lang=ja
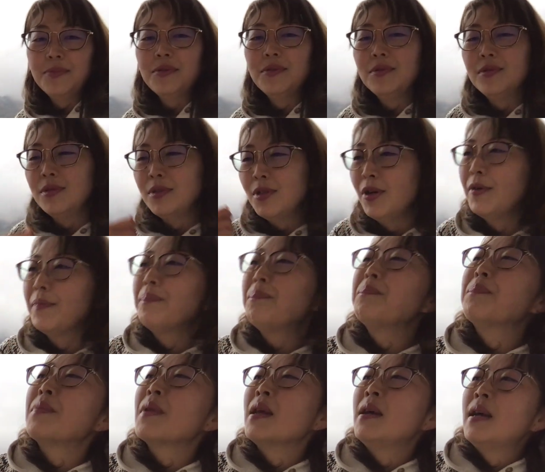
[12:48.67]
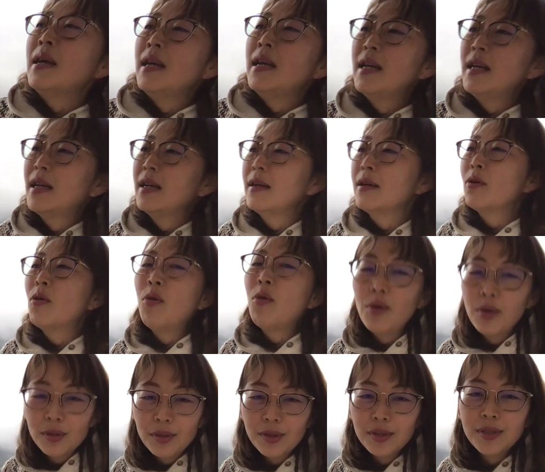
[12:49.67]
分の、えー、
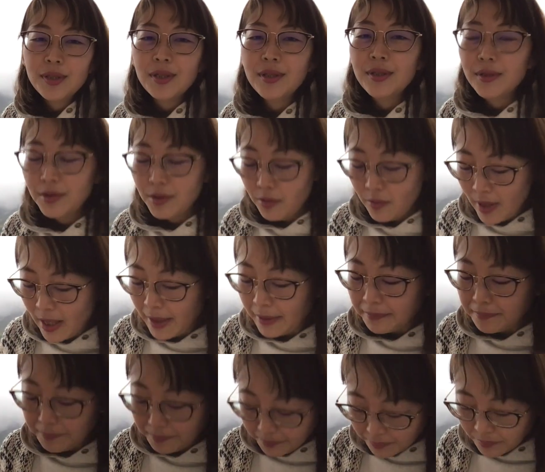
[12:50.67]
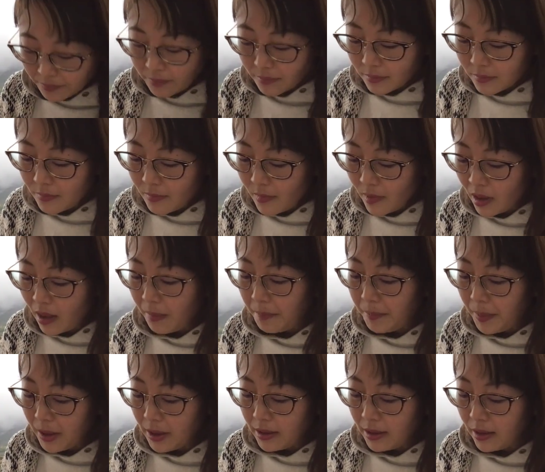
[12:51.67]
行動っていうのは、やっ
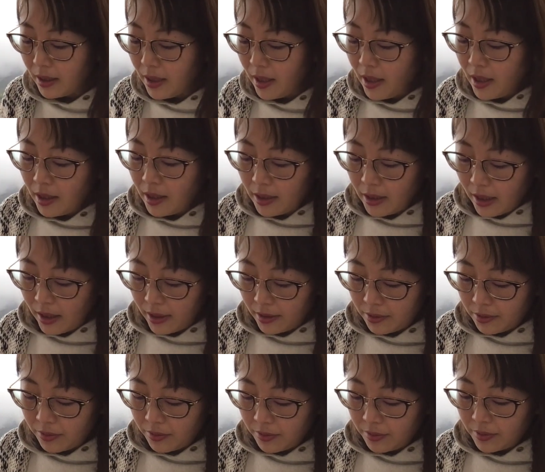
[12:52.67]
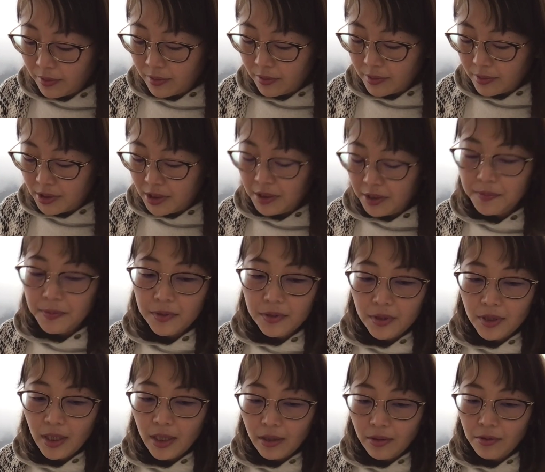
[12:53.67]
ぱりえーと、自
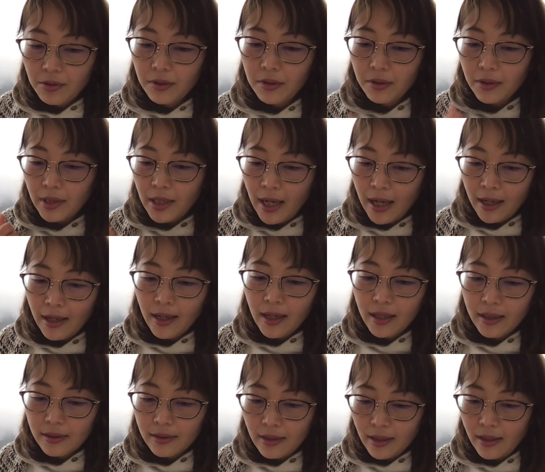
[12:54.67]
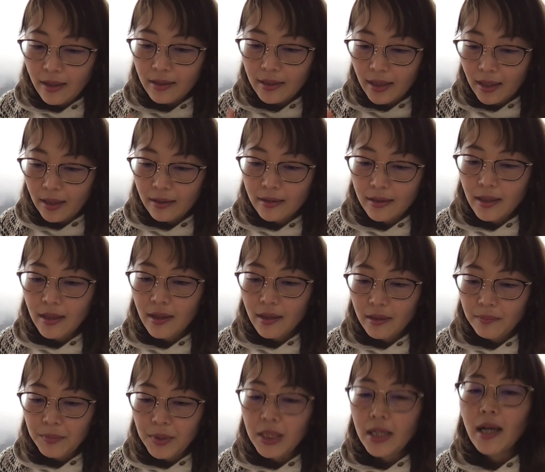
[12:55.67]
分でこう考えてやって
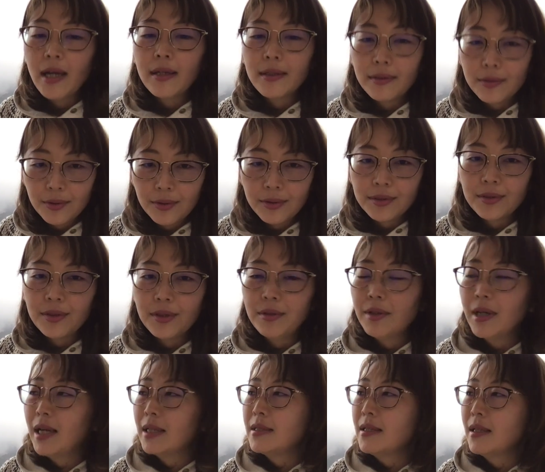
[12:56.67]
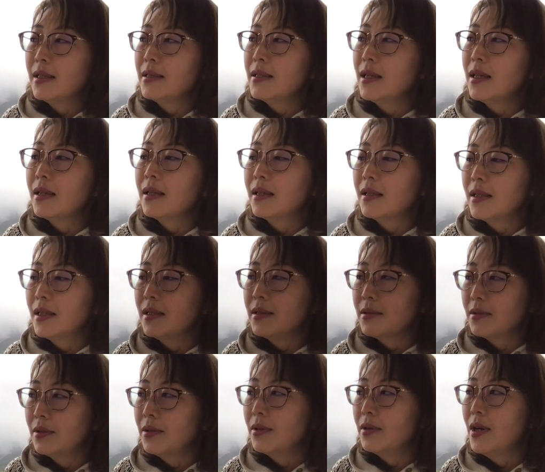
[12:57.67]
みないとそれを重ねていかない
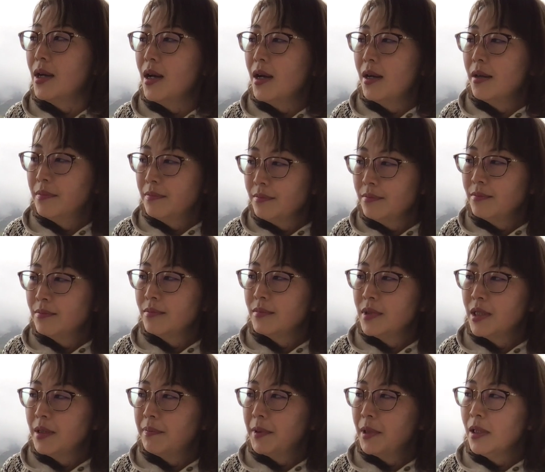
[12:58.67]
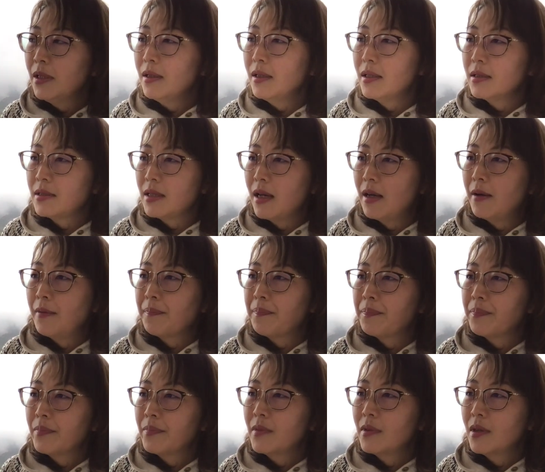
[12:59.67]
と、うん、やっぱなんかさ
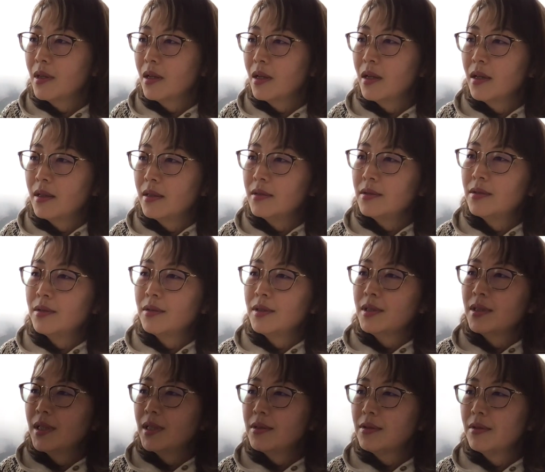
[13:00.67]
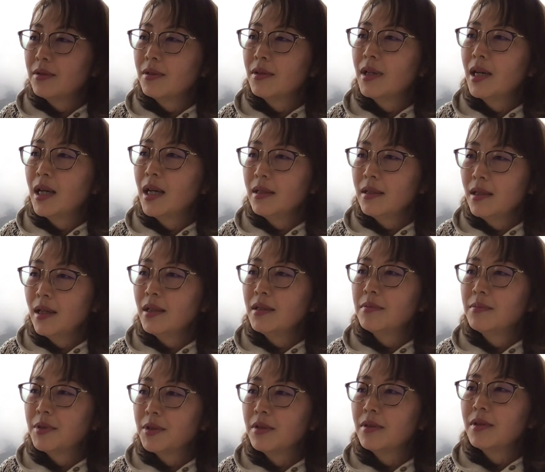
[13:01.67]
そういった外側にある
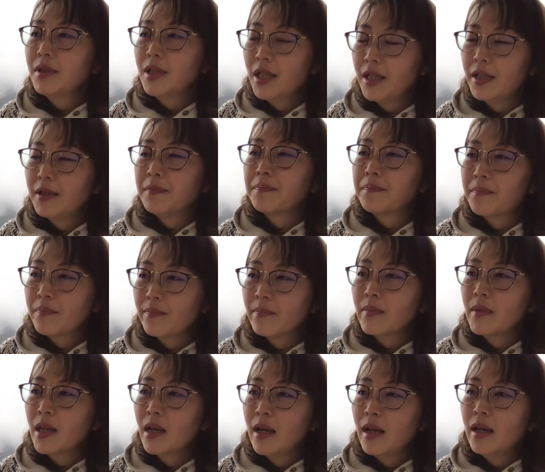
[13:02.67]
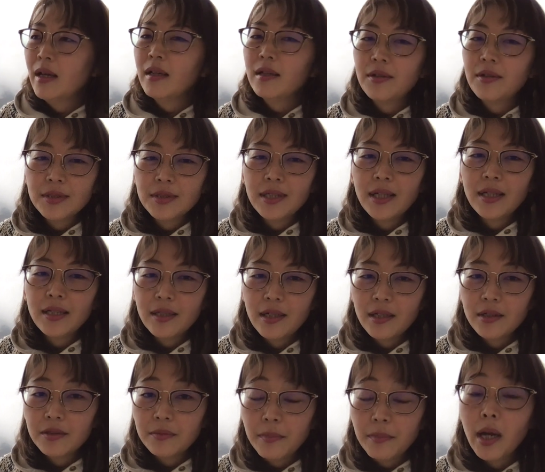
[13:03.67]
ものに影されて
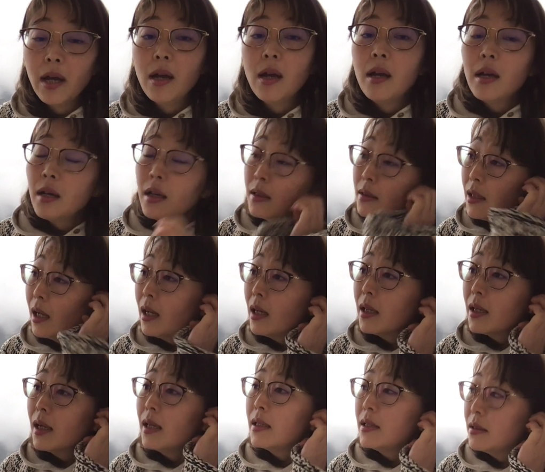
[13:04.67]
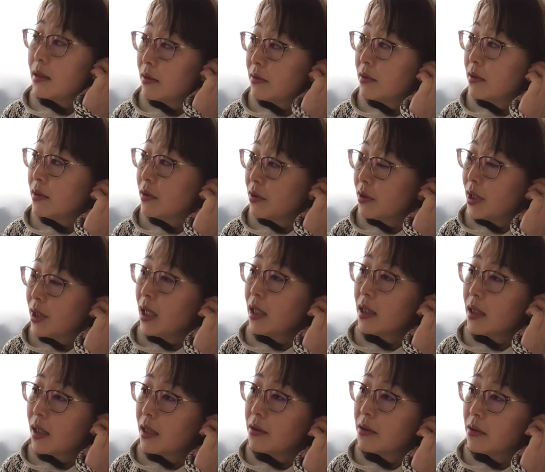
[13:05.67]
いく、まあ、誰かにの何
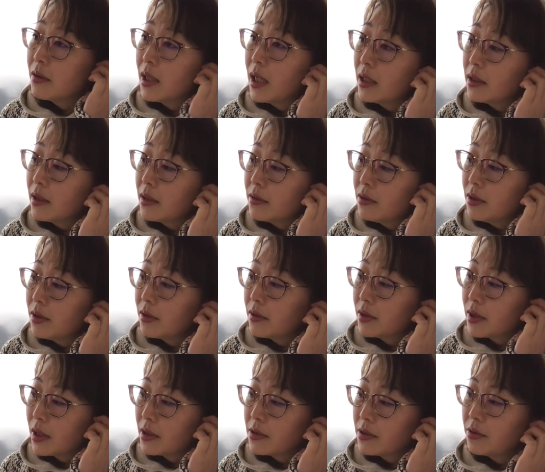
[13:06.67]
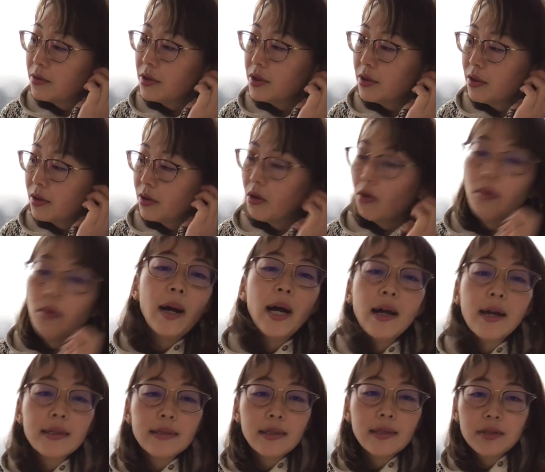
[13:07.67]
かに乗っかっていくってことはその人にお
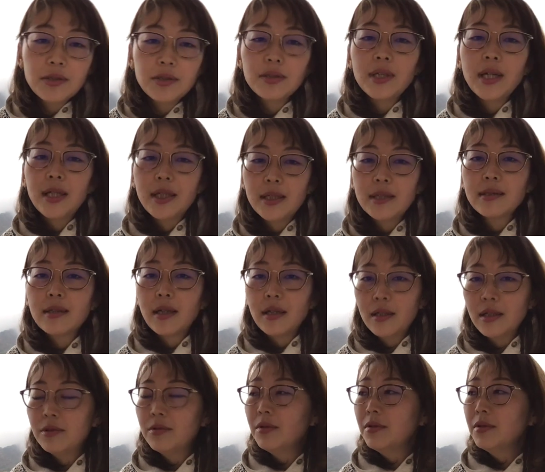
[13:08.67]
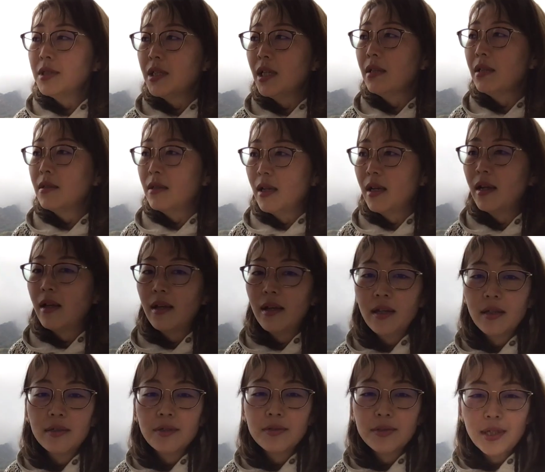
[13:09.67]
任せ状態ですからねどうしたって
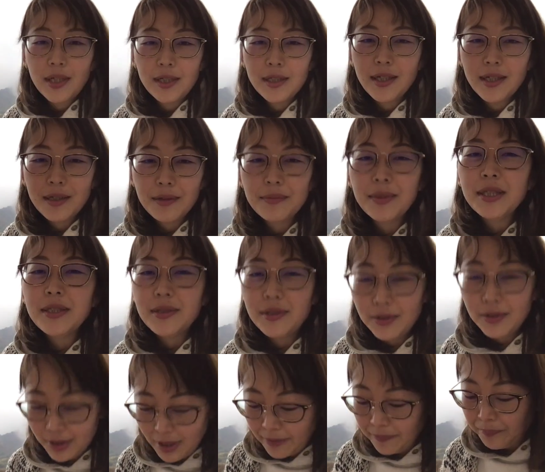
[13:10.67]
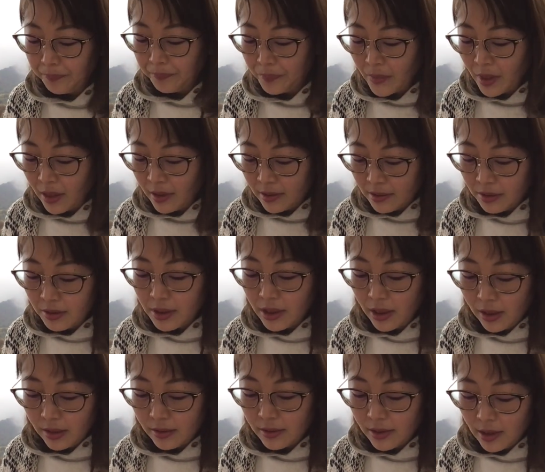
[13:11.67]
影響されていきますよね。そうじゃ
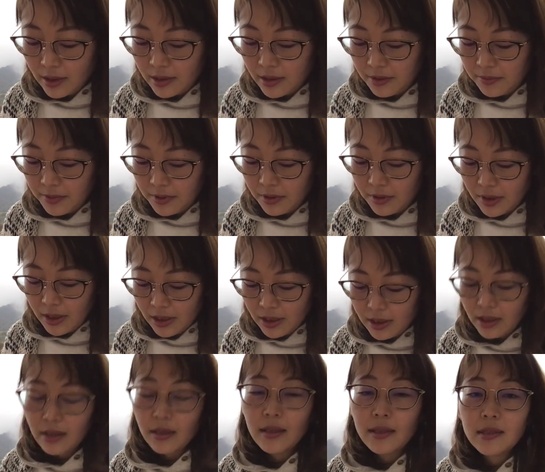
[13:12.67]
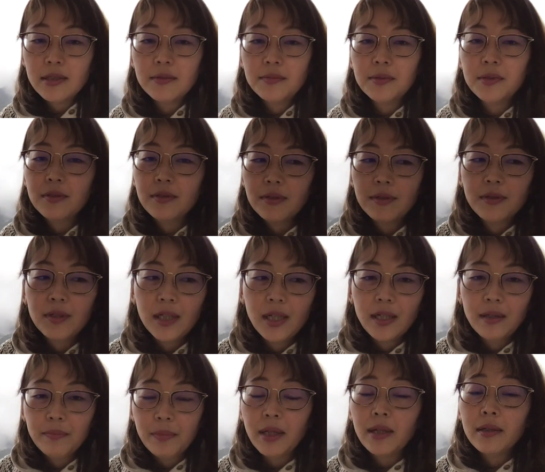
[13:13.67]
なくて自分自身が自分の
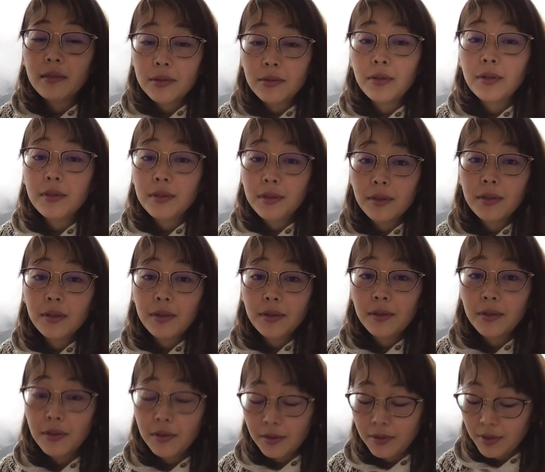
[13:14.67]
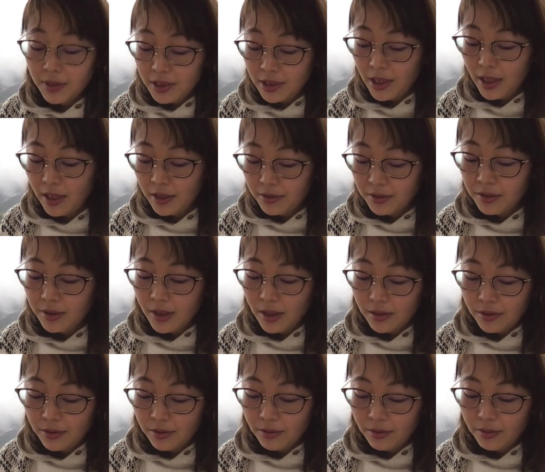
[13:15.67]
クリエ、まあ、想像しているんだ
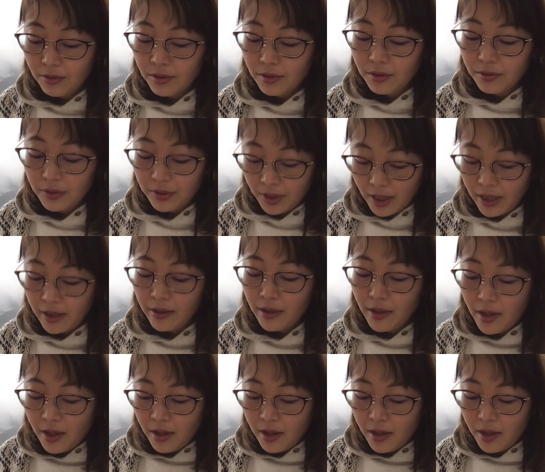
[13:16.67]
というところをね